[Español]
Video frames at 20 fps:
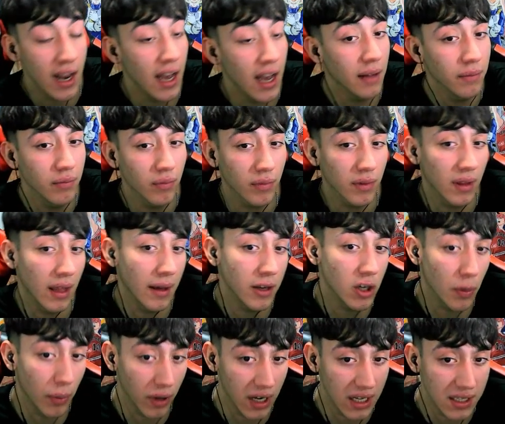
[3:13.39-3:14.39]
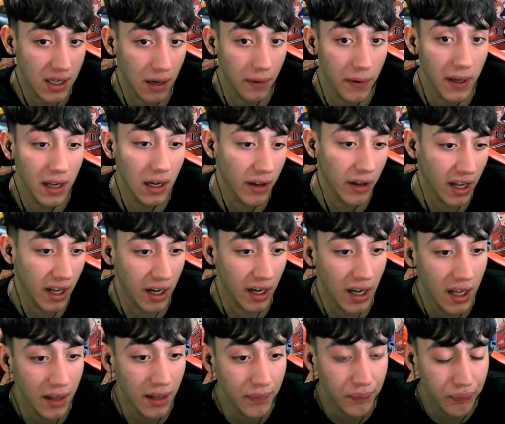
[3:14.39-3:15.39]
a De hecho, podría ser B, la voy
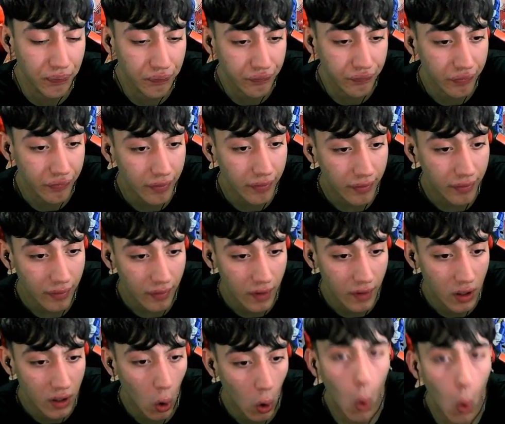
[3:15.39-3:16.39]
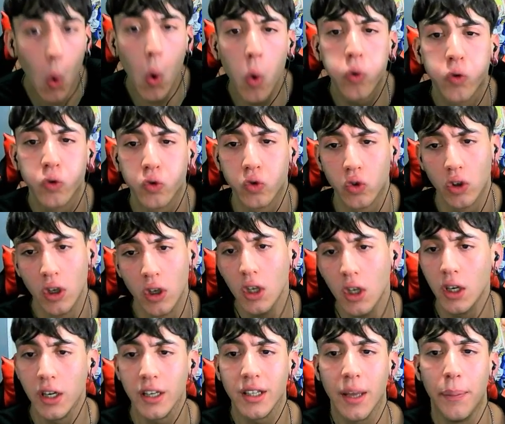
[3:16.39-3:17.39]
a uff
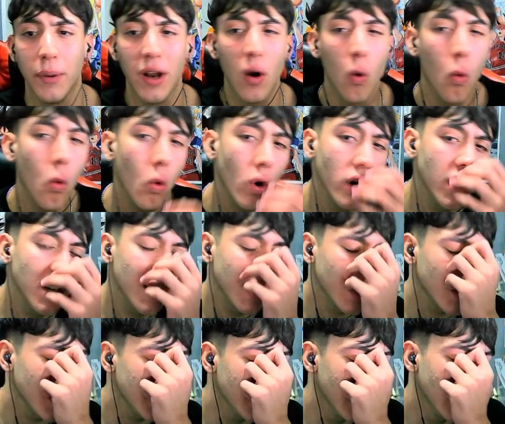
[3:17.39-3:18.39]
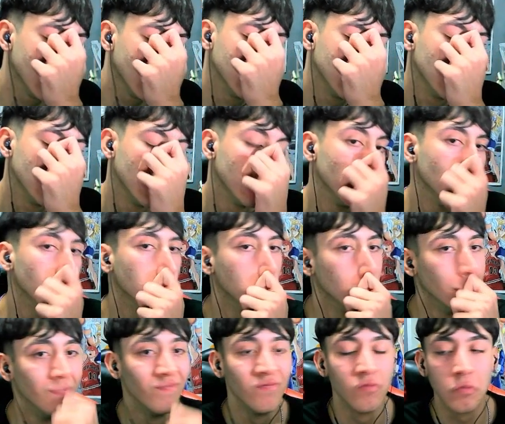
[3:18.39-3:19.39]
Uf, esta pelea buenísima.
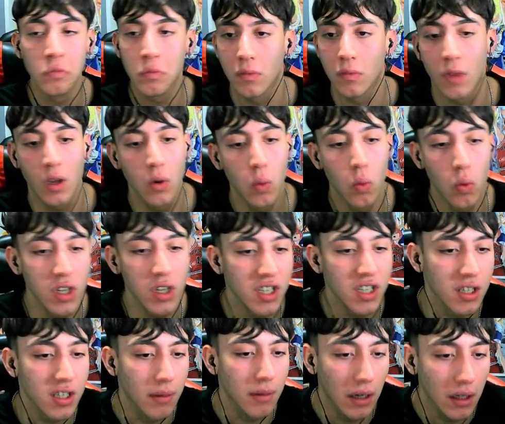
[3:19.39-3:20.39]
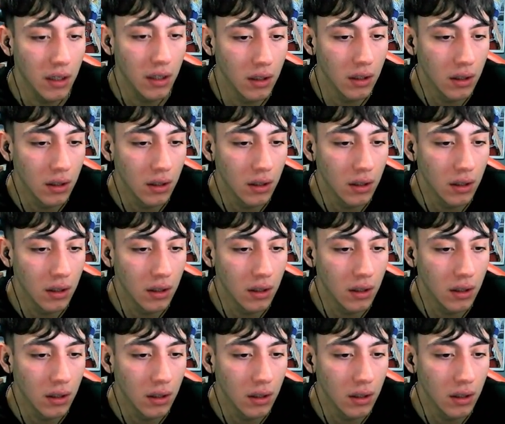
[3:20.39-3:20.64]
Buenísima.